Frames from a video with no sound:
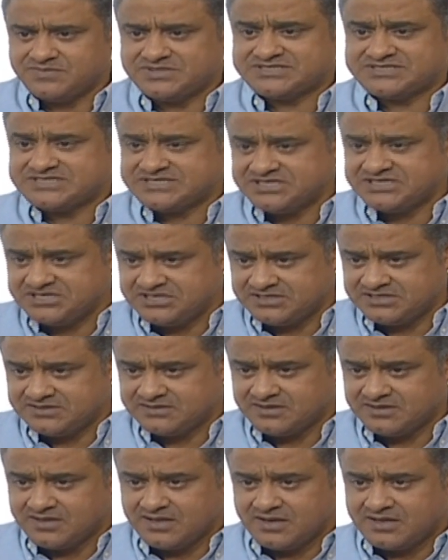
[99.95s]
مش سنين
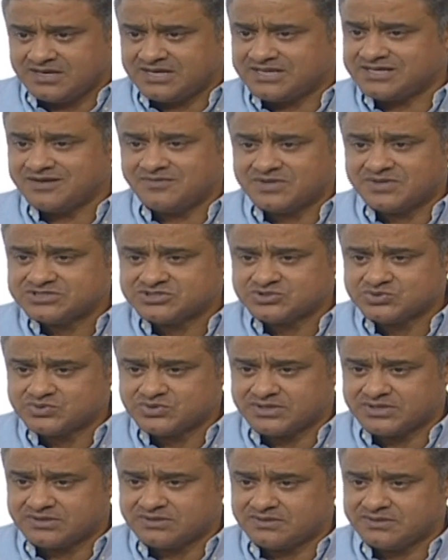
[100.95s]
نادي
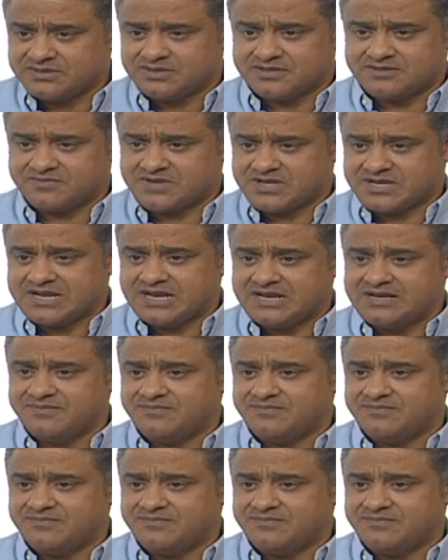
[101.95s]
المنصوره انت بتتكلم